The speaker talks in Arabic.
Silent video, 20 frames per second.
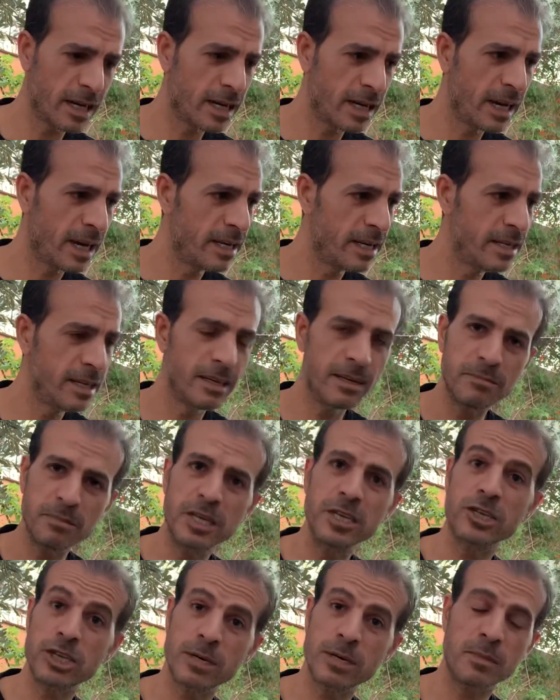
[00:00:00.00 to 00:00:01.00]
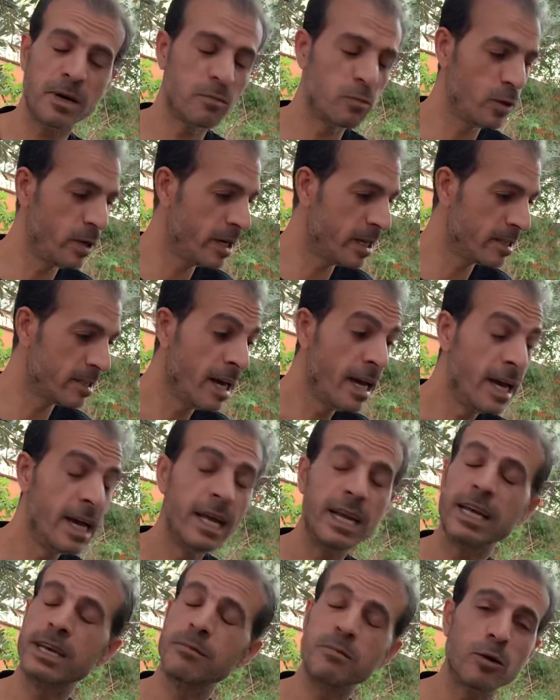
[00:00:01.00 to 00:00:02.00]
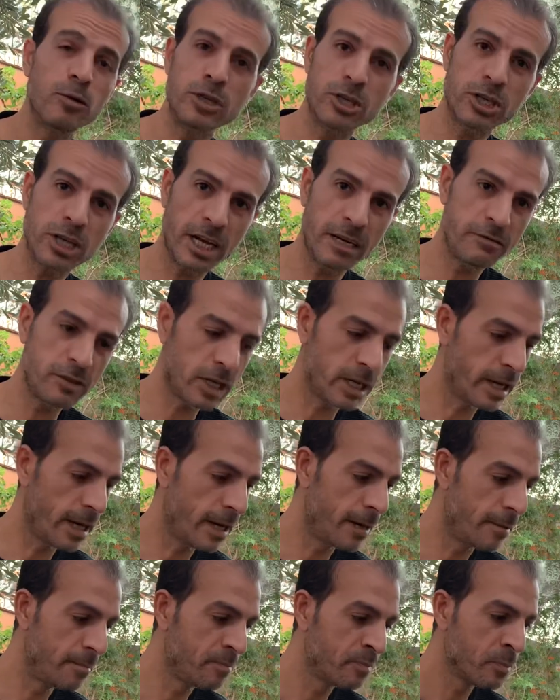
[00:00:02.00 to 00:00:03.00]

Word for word: ك يعني بين الشباب والناس لكن ما كنتش عارف شكلها